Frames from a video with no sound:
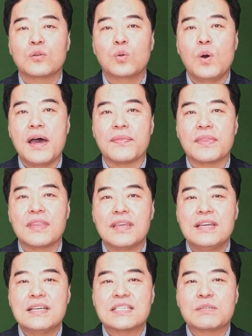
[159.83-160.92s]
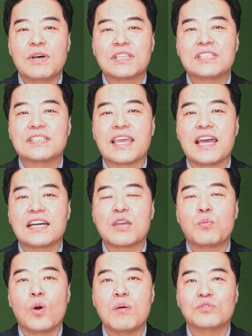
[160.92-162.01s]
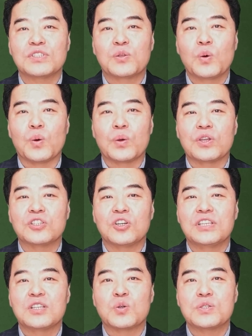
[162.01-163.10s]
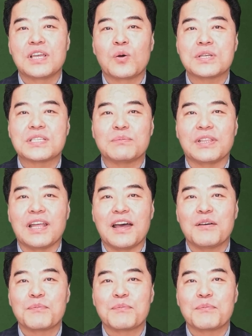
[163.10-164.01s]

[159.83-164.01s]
또한 스마트 계약의 보안 문제도 여전히 존재하고 있습니다.